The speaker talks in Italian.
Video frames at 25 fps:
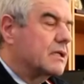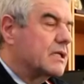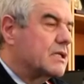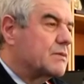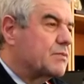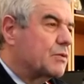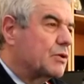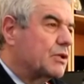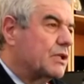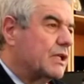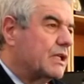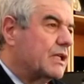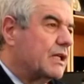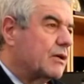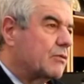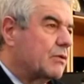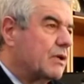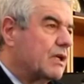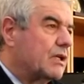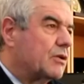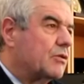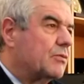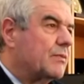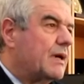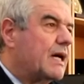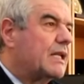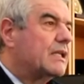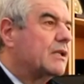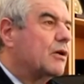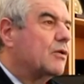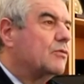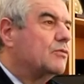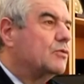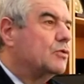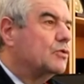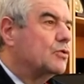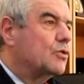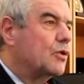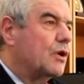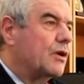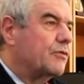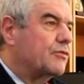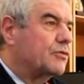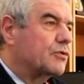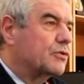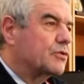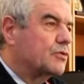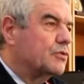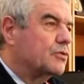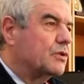Rispondendo a quella domanda ho avuto la
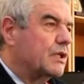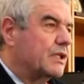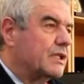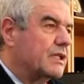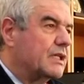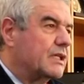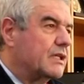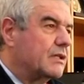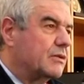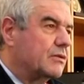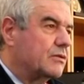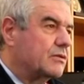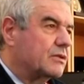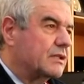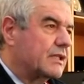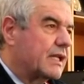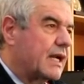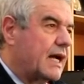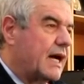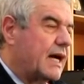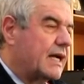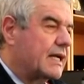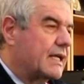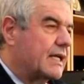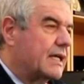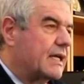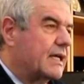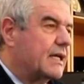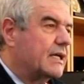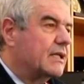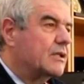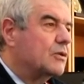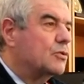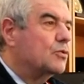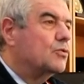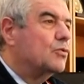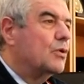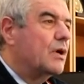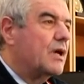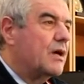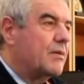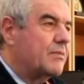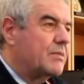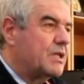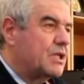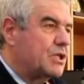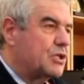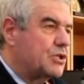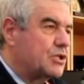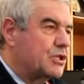fortuna di incontrare due
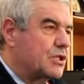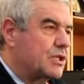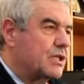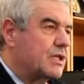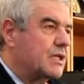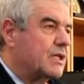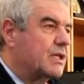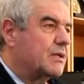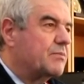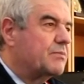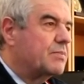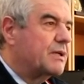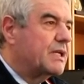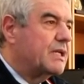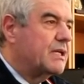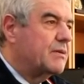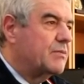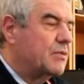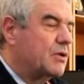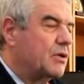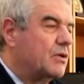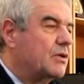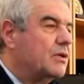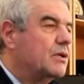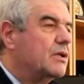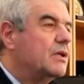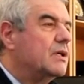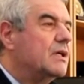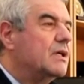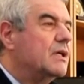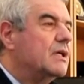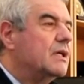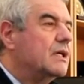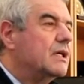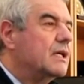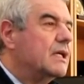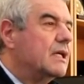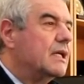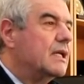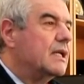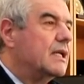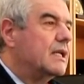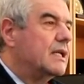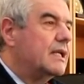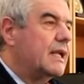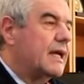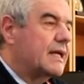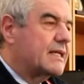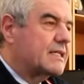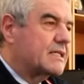amici, il primo
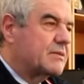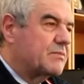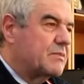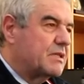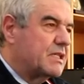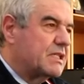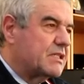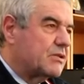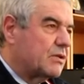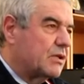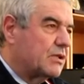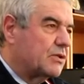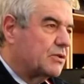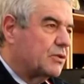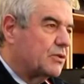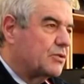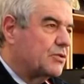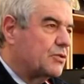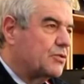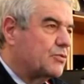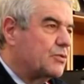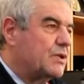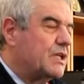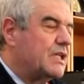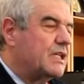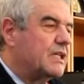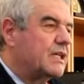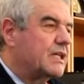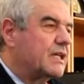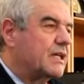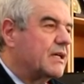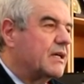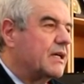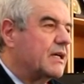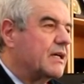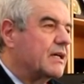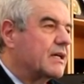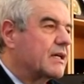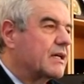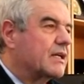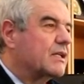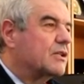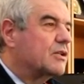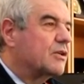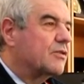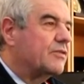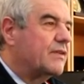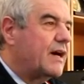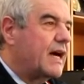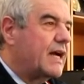l'ex ministro Antonio Guidi che
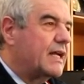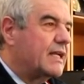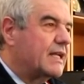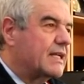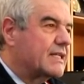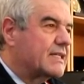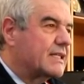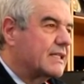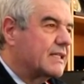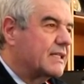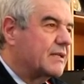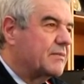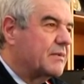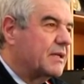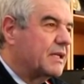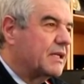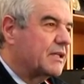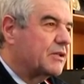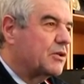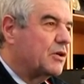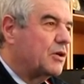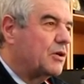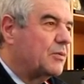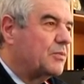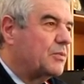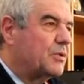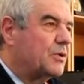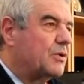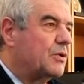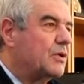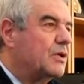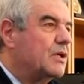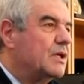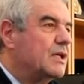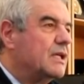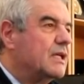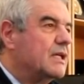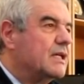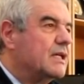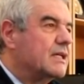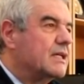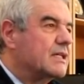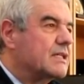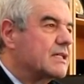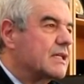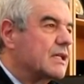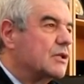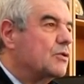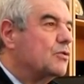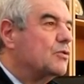ritrovai la settimana dopo
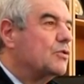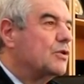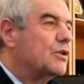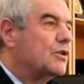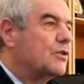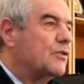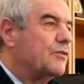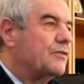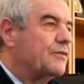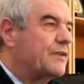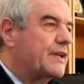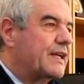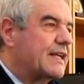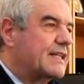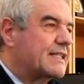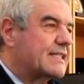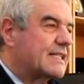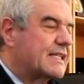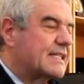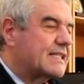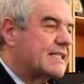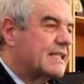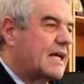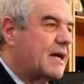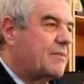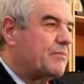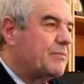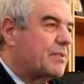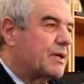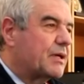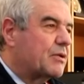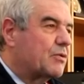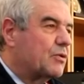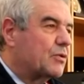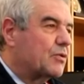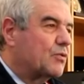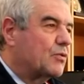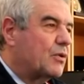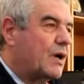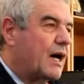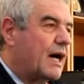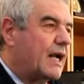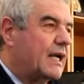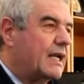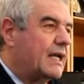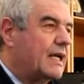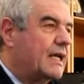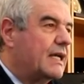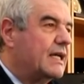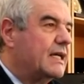seduto in conferenza stampa e col
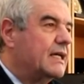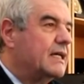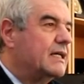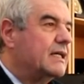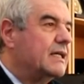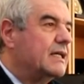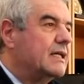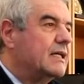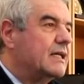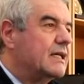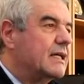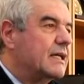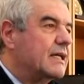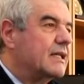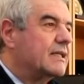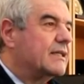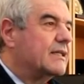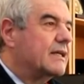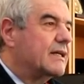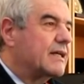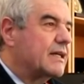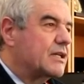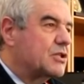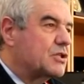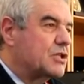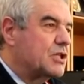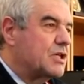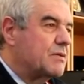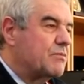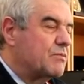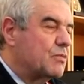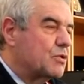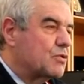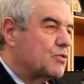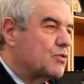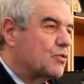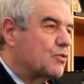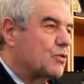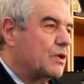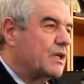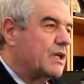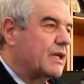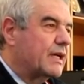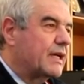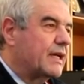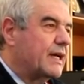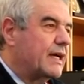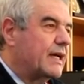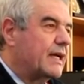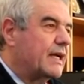quale interagimmo su
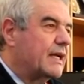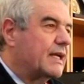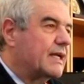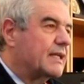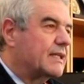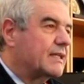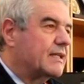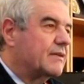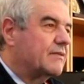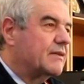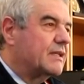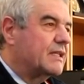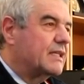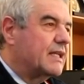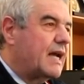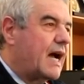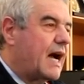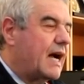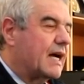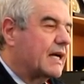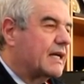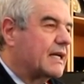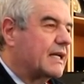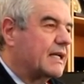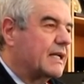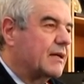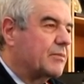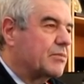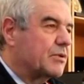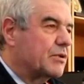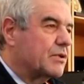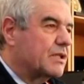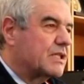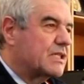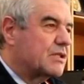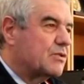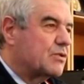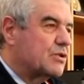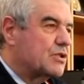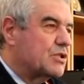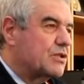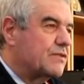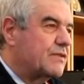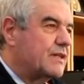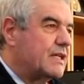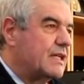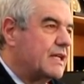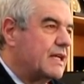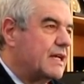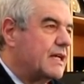quella che era l'attività che la protezione
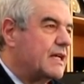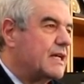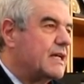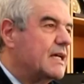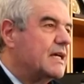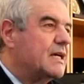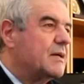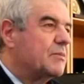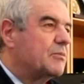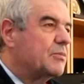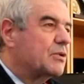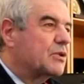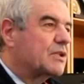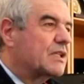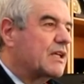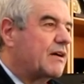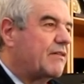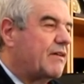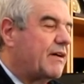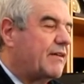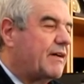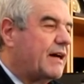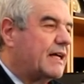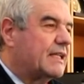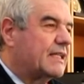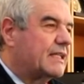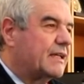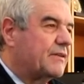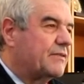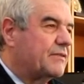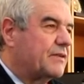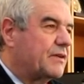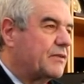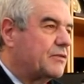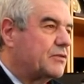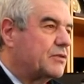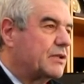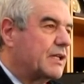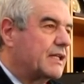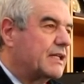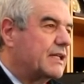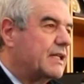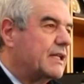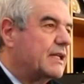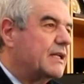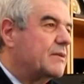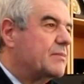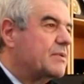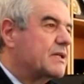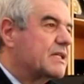civile portava avanti a favore
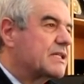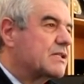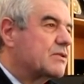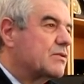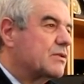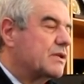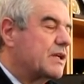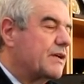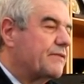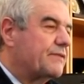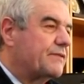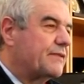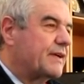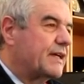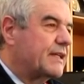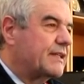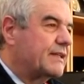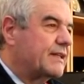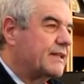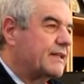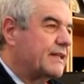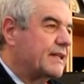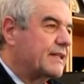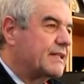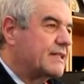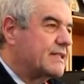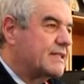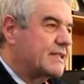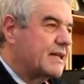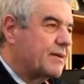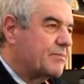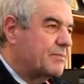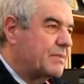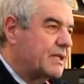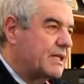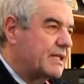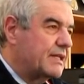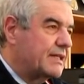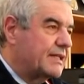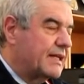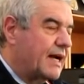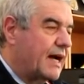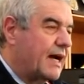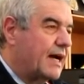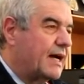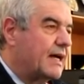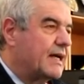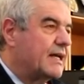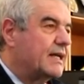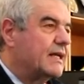delle persone affette da
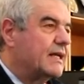disabilità